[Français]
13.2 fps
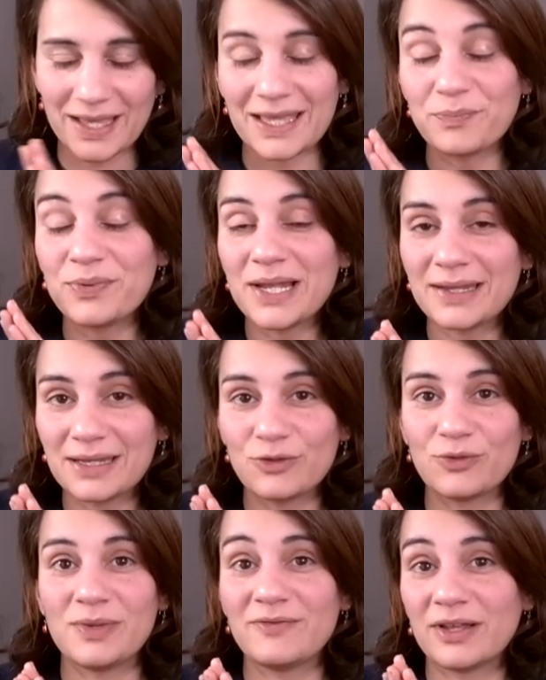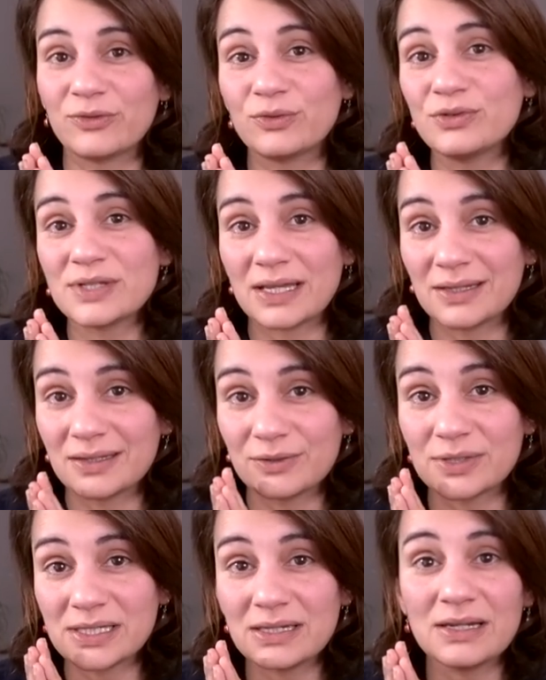Et puis l'année 2022, ça a été
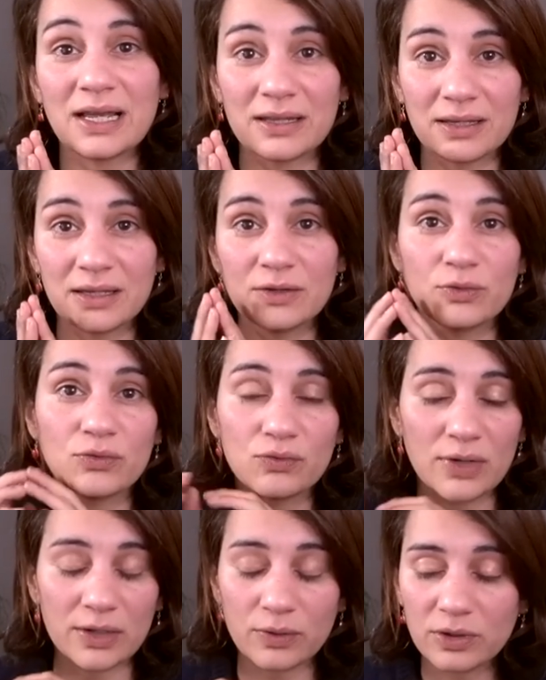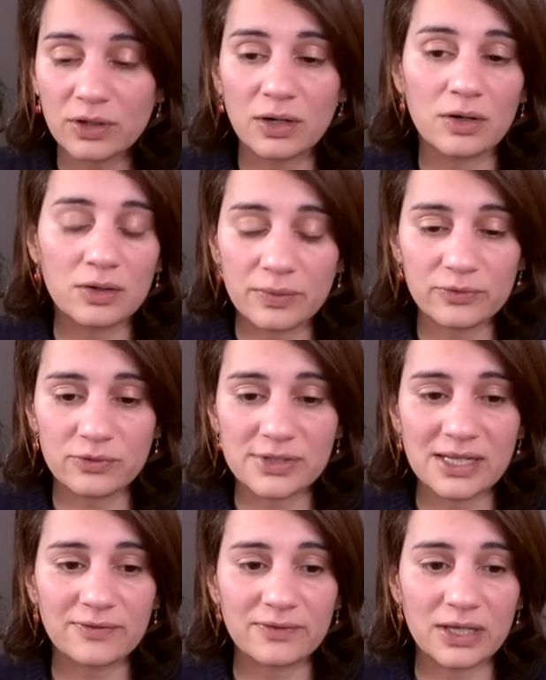aussi l'année de tous les records, comme vous le
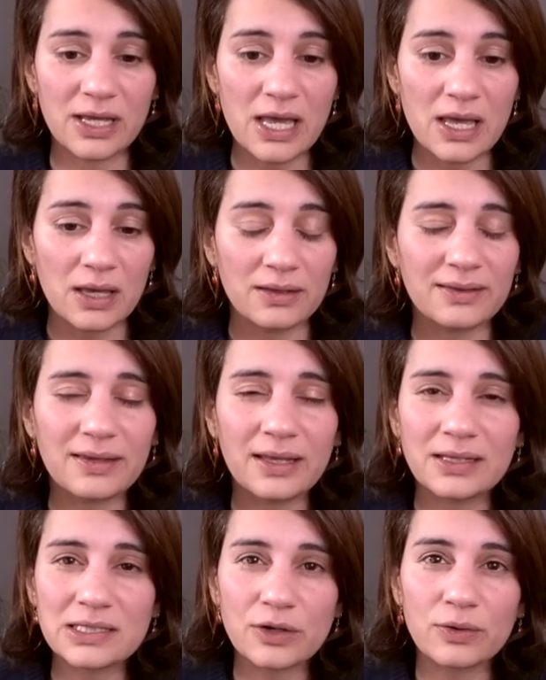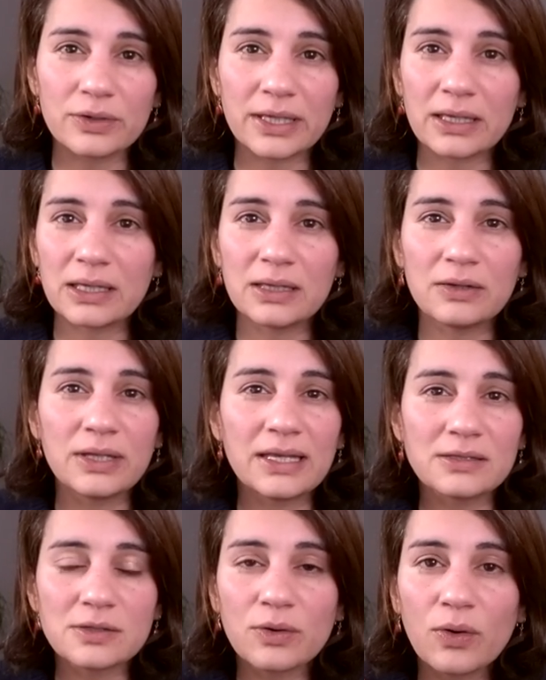savez, d'escroqueries,
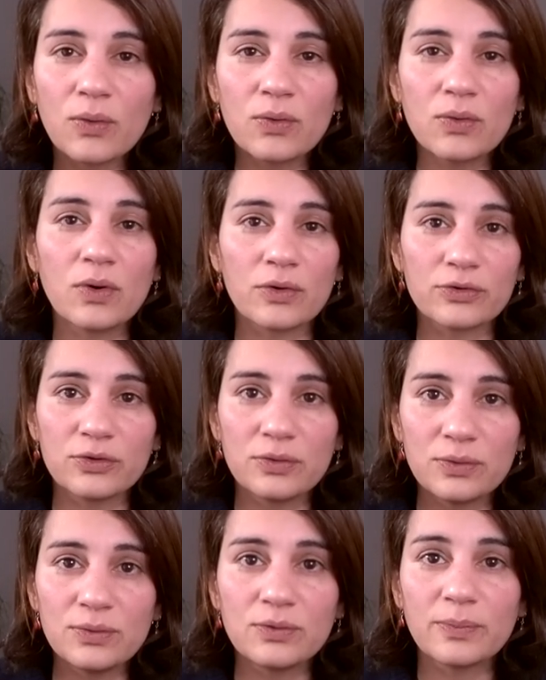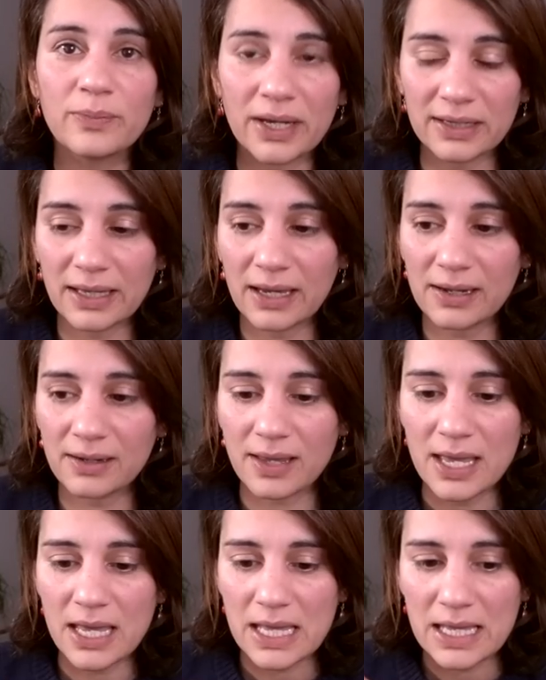d'escrocs en tenue de
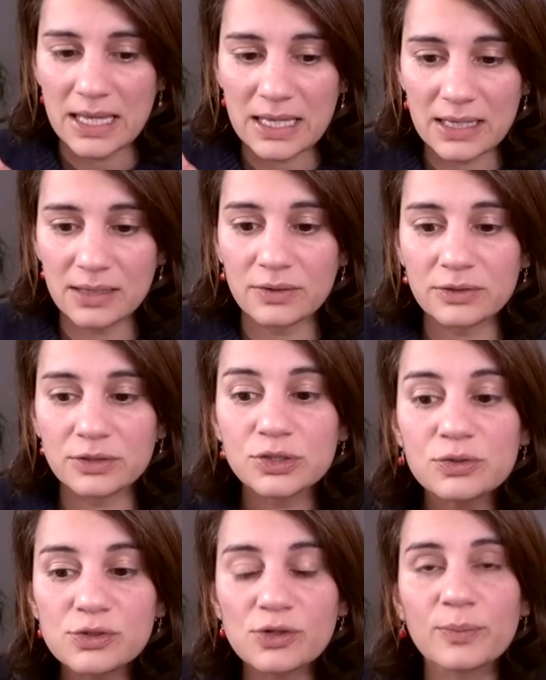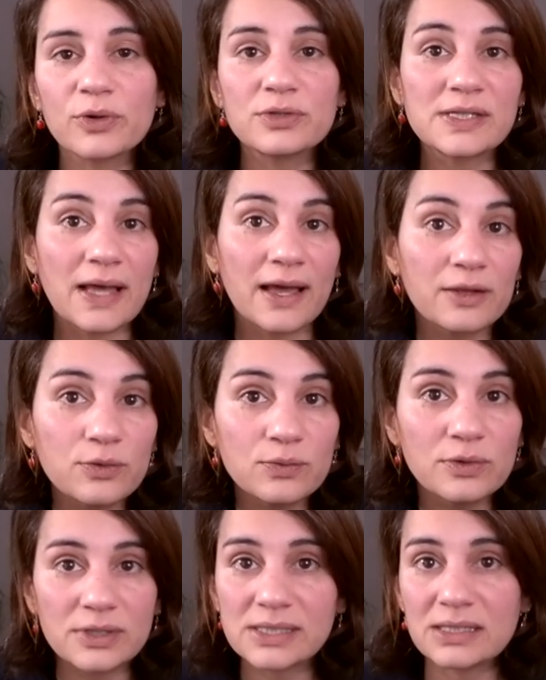Bengale. Et euh, justement, c'est à
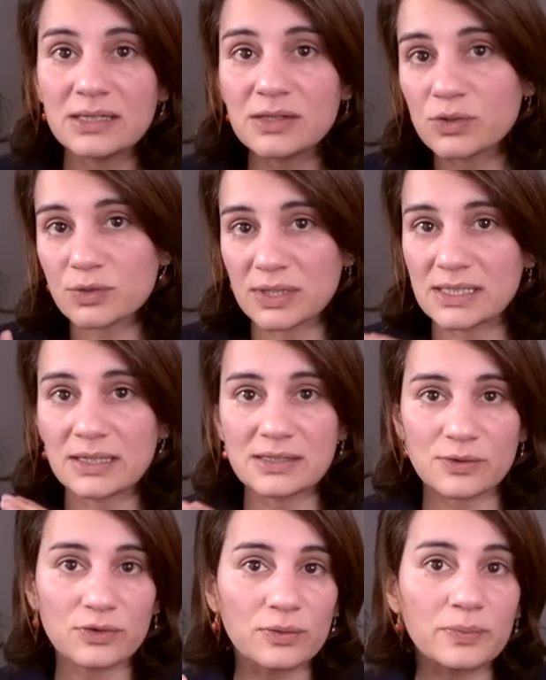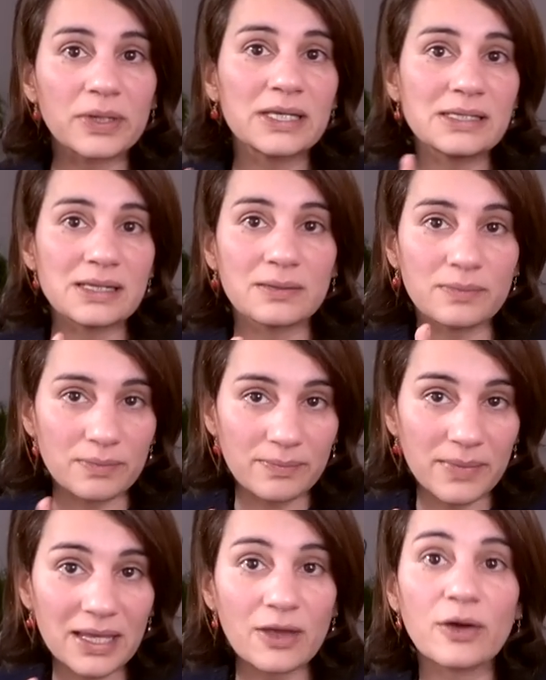nous aussi de choisir les entreprises, les
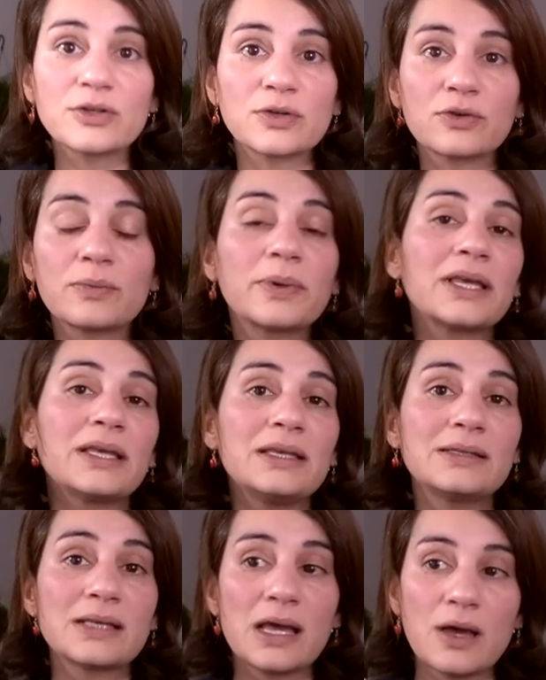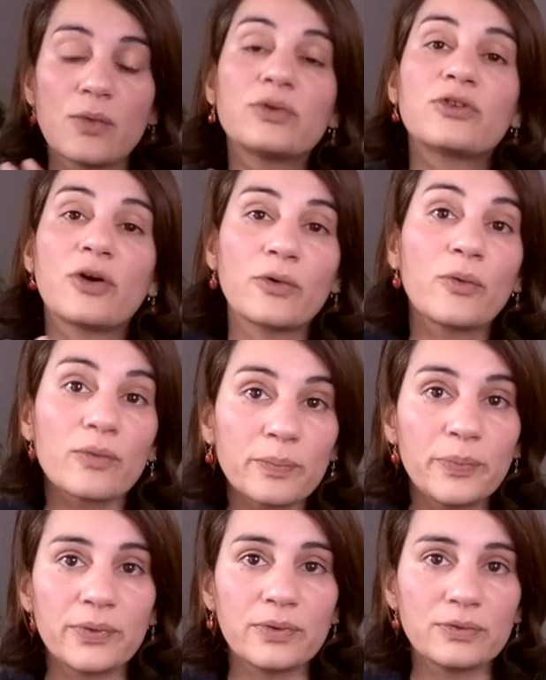meilleures entreprises, autant qu'on le
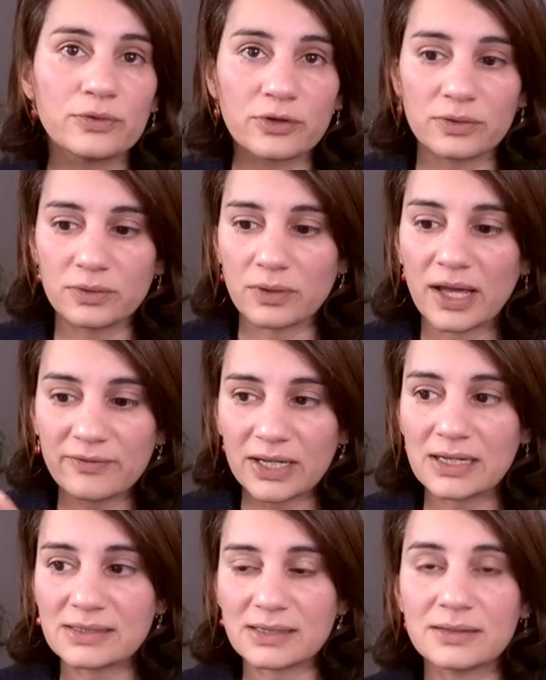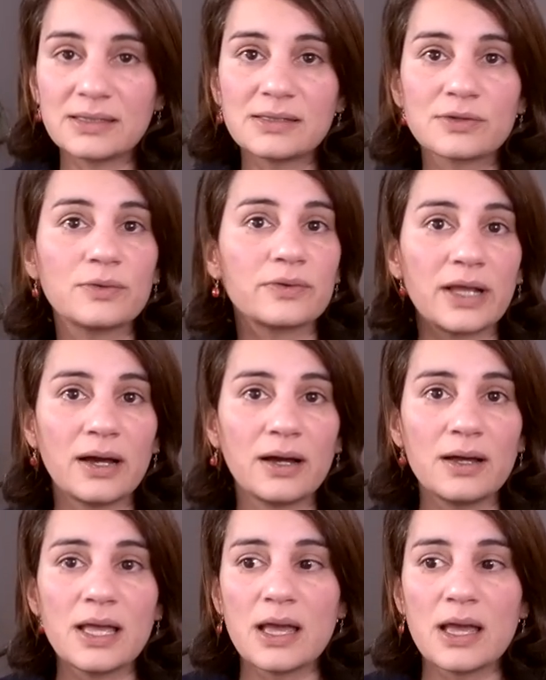peut, autant avec les indices qu'on a,